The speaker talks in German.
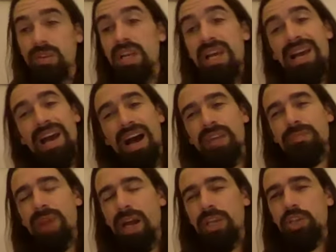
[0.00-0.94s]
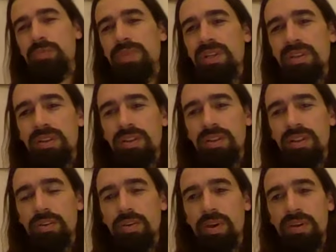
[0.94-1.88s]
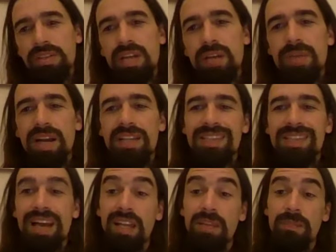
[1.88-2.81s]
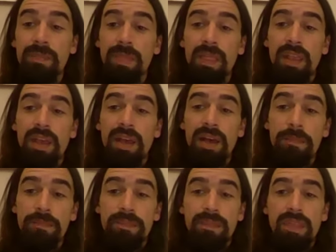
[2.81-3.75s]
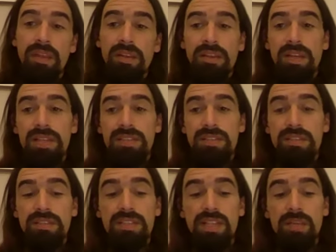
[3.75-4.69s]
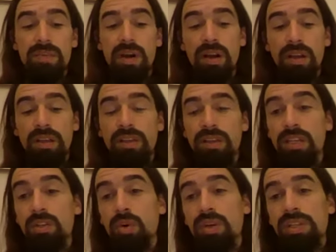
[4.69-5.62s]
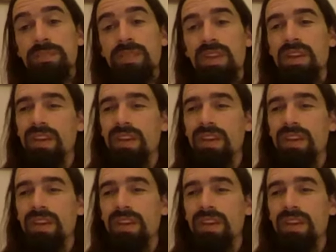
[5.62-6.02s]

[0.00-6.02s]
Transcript: Und ein Beispiel könnte dabei sein ähm, das Thema Geduld.